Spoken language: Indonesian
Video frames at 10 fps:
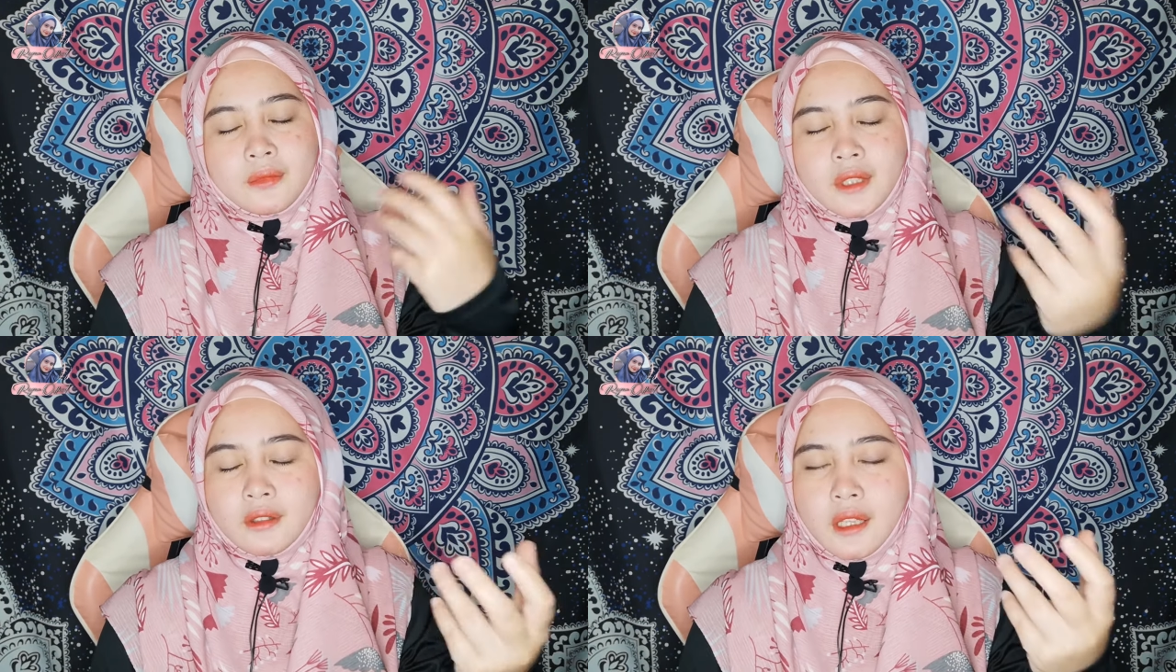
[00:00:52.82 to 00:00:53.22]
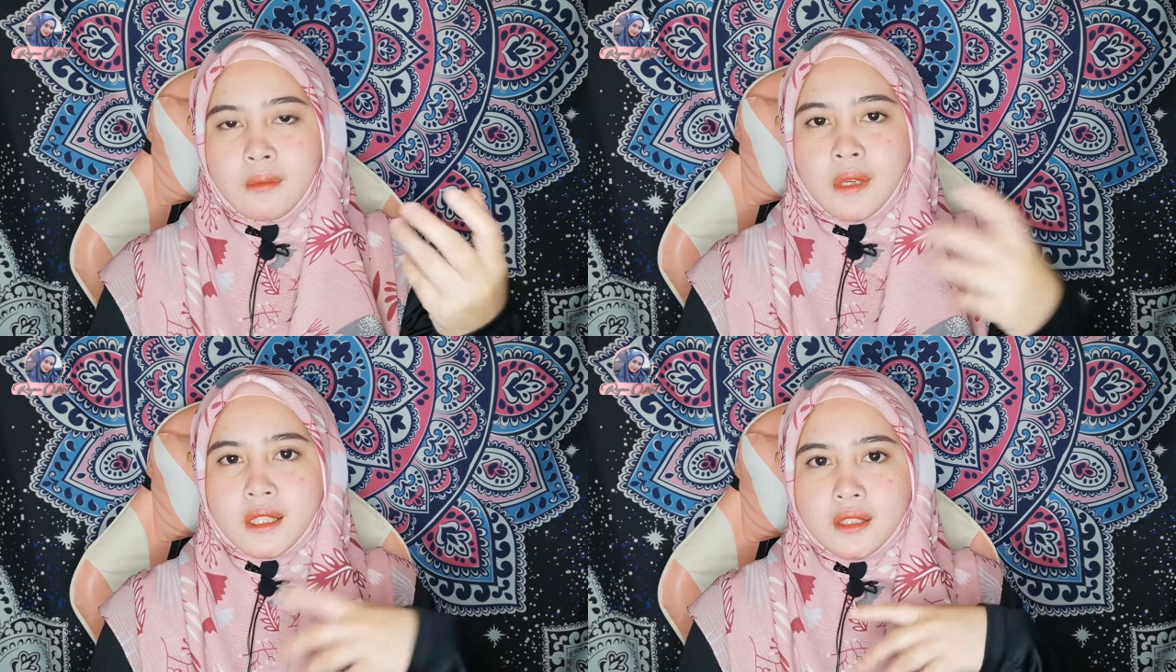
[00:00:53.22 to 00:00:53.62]

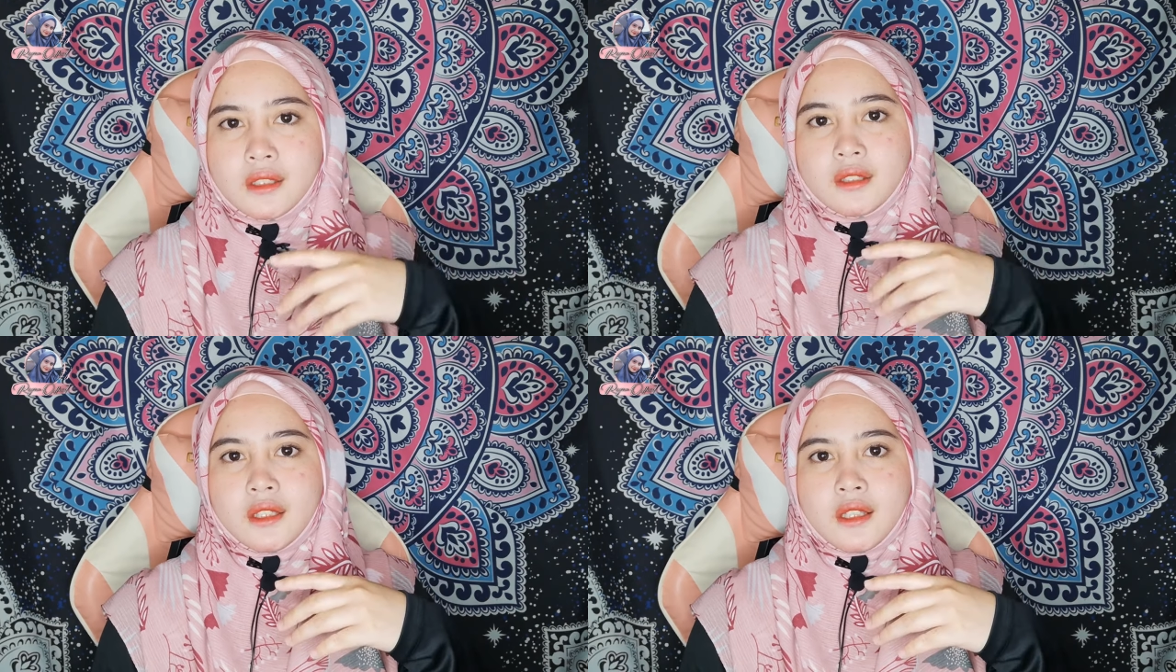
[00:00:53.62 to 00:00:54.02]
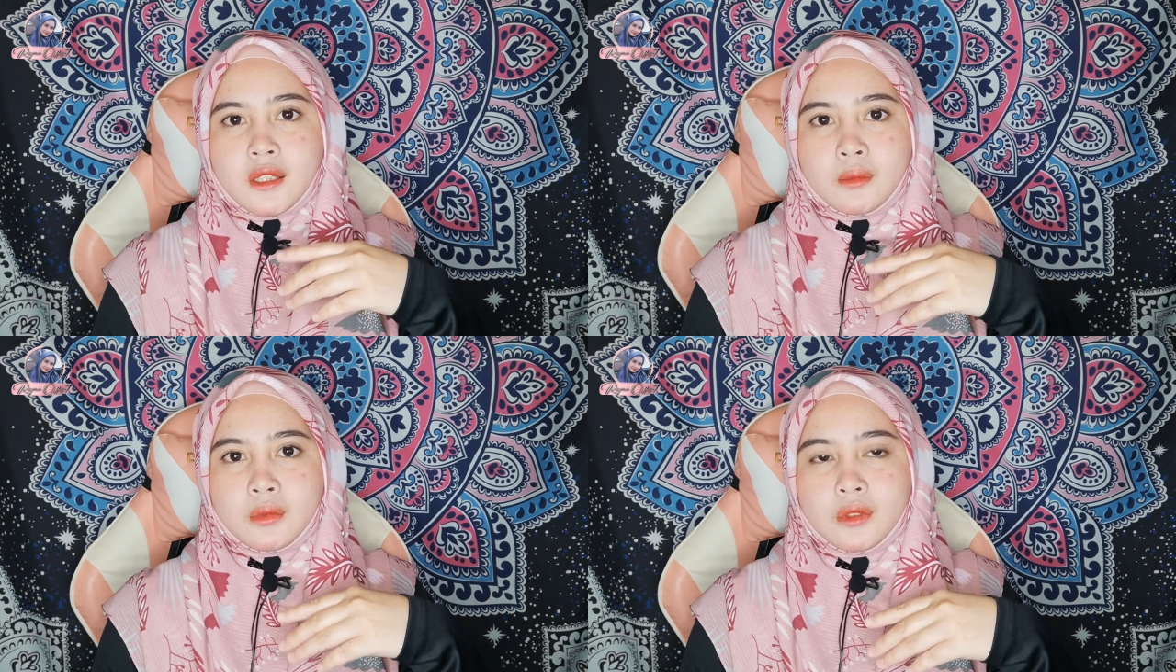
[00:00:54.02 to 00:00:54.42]
tentang masjid
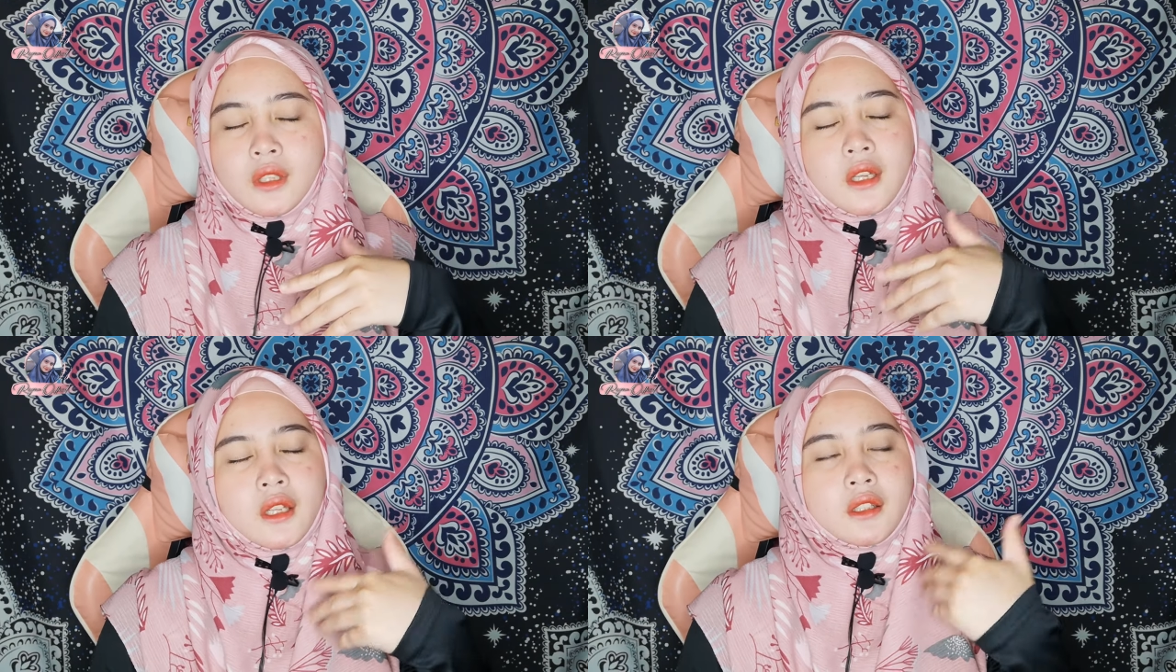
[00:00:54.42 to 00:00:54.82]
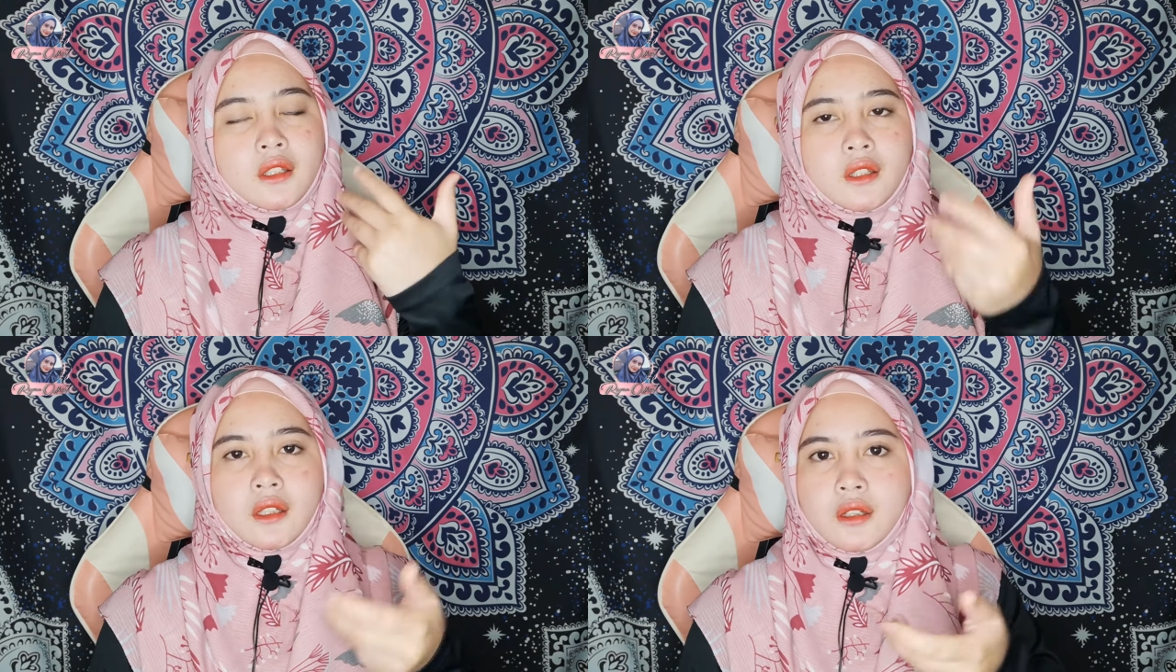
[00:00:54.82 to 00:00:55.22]
tersebut,
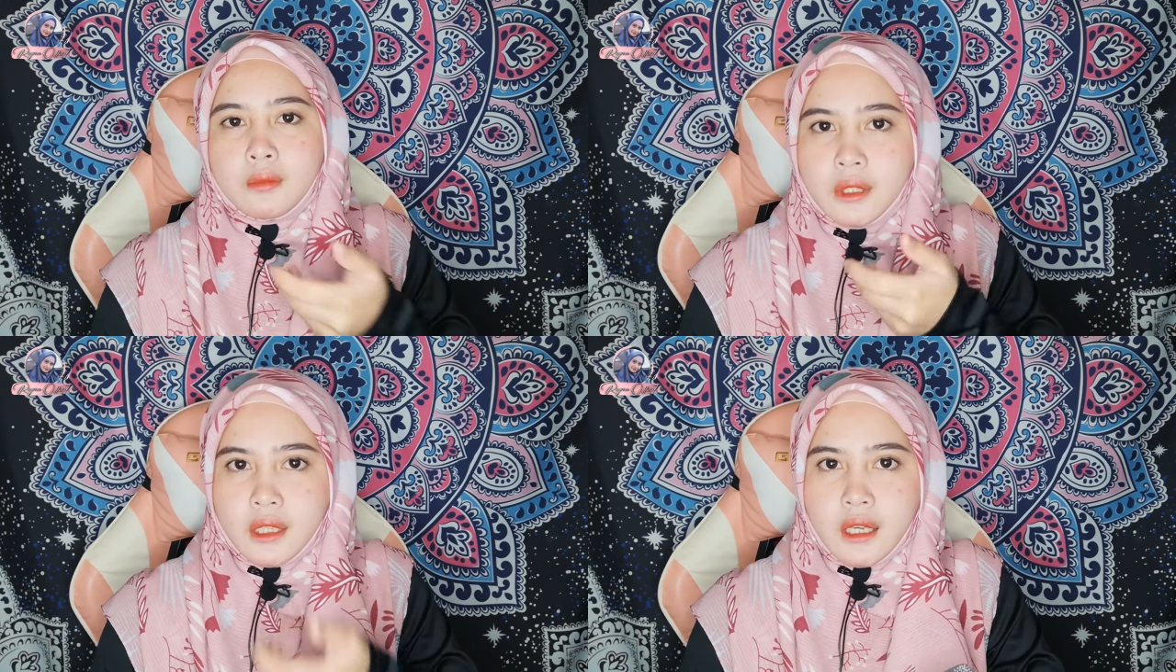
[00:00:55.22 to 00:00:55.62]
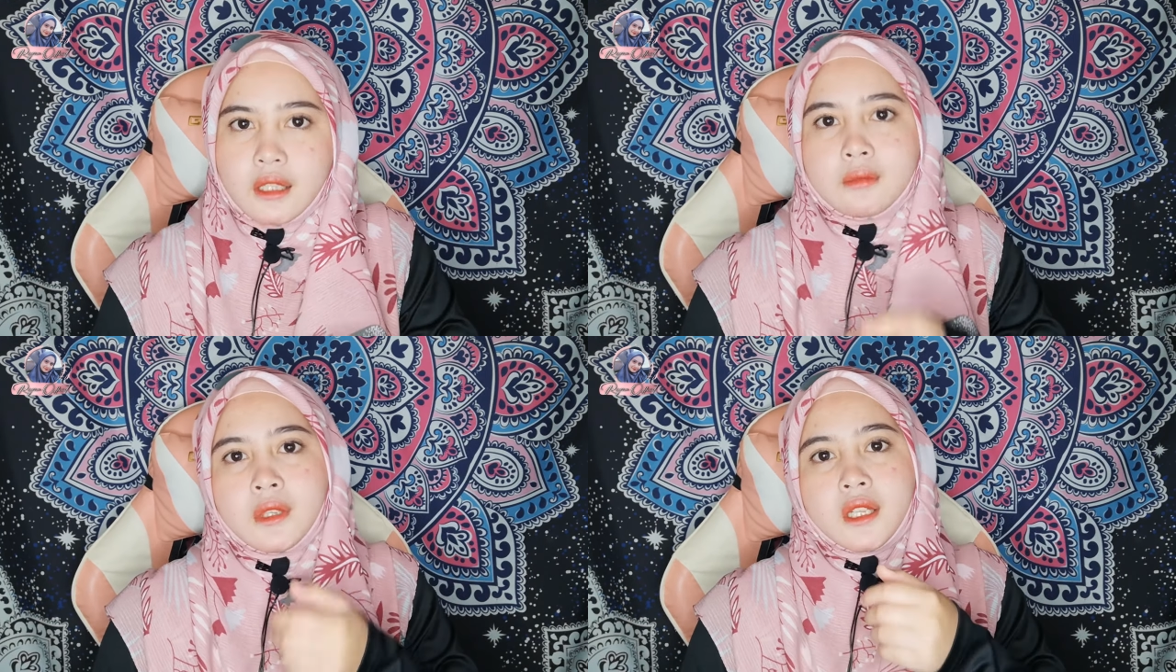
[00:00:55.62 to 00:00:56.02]
tentang
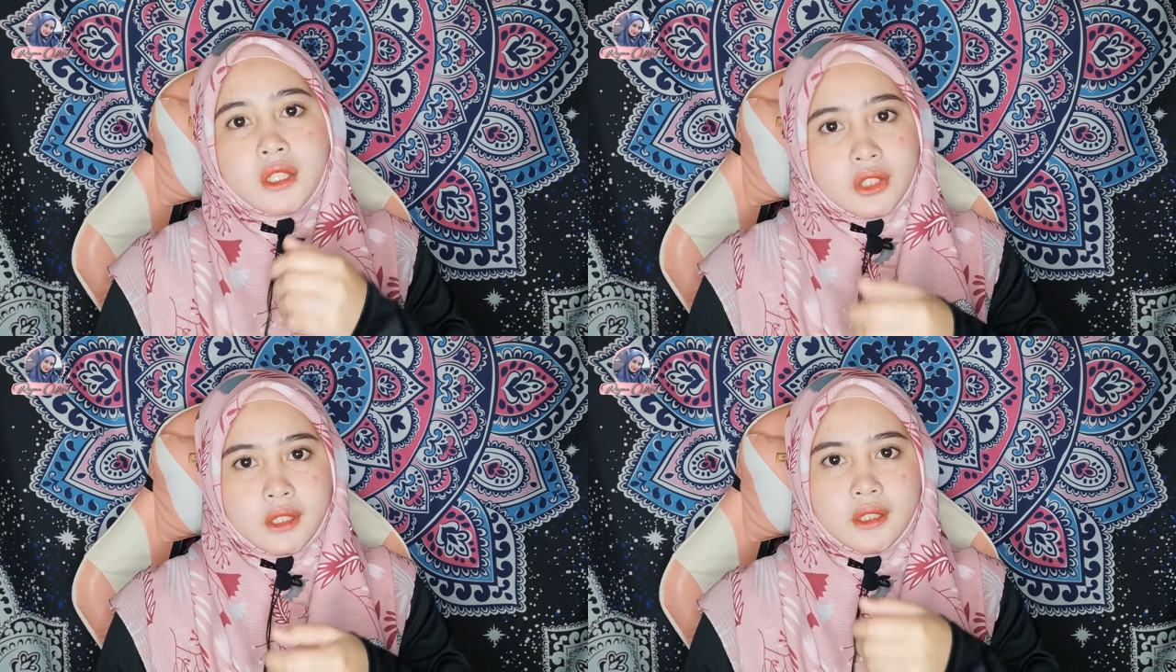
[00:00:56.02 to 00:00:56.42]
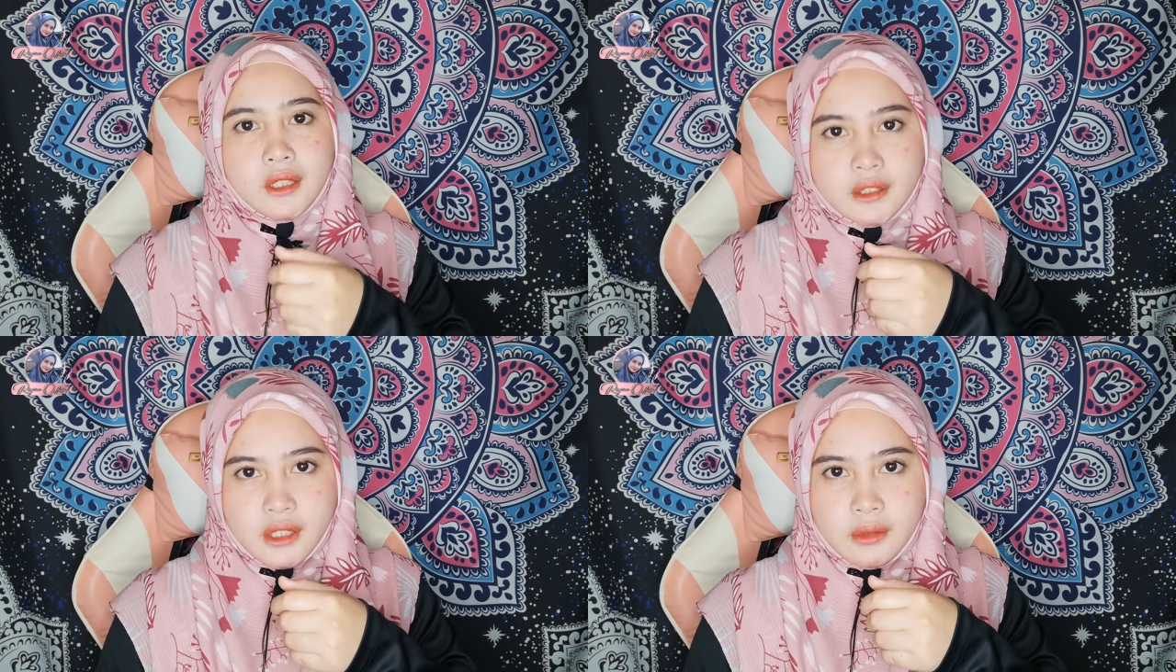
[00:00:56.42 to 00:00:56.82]
kemegahan Masjid
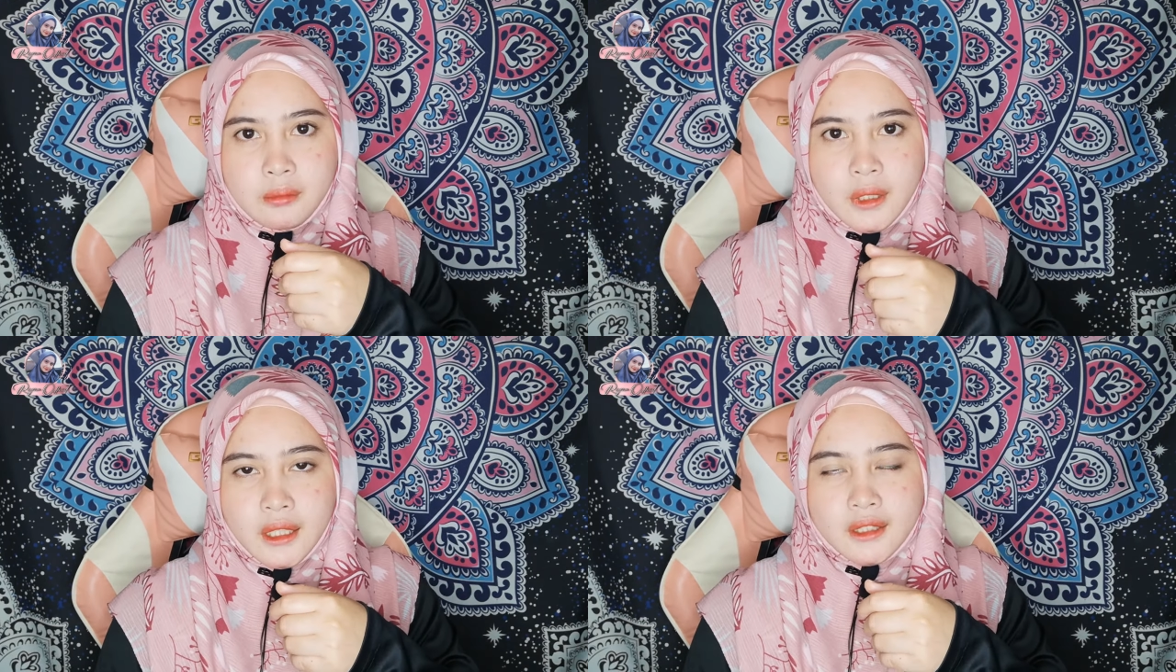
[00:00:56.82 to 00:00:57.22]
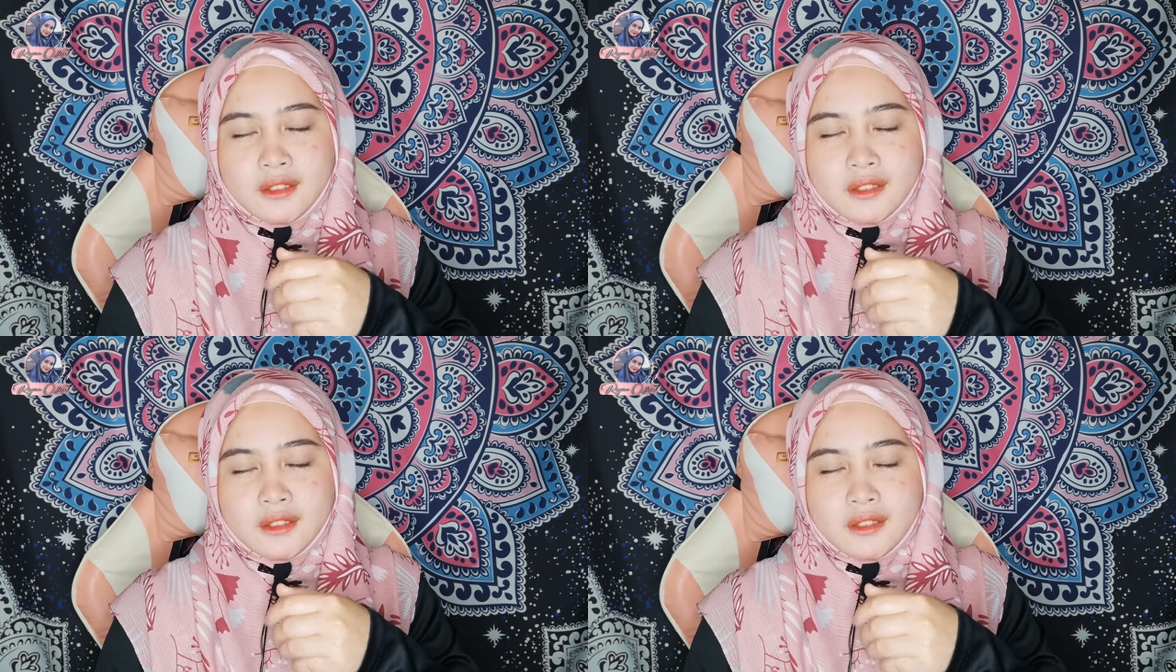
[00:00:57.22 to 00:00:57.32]
Al-Jabbar.